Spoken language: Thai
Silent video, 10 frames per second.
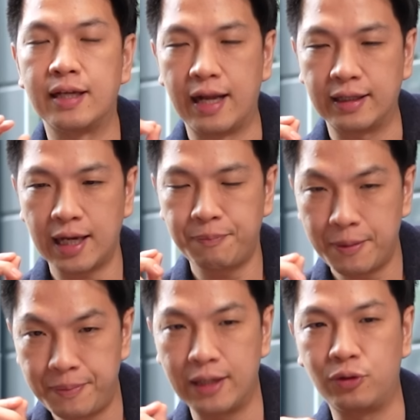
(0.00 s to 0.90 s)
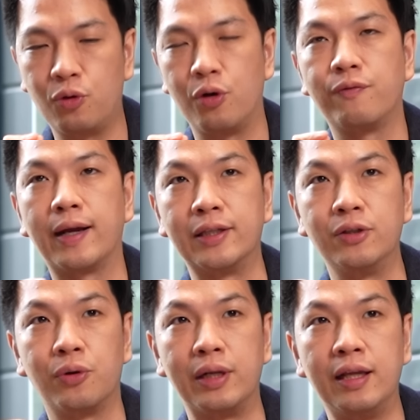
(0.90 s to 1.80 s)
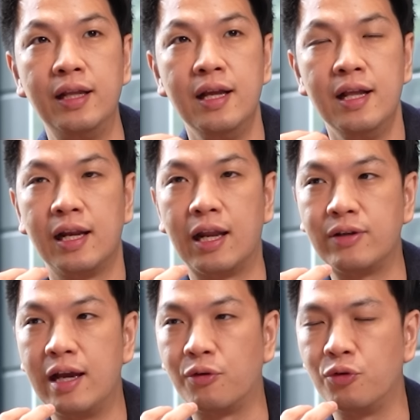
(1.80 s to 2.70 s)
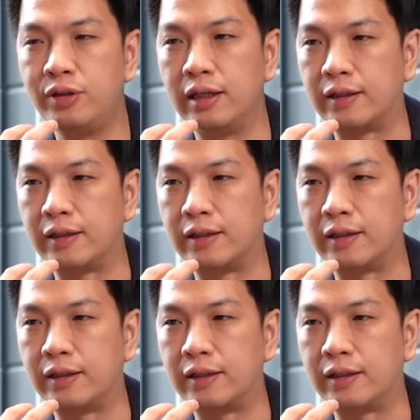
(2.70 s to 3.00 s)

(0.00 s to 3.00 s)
ฉะนั้นถ้าเพื่อนๆทุกคนฟังถึงตรงนี้แล้วยังรู้สึ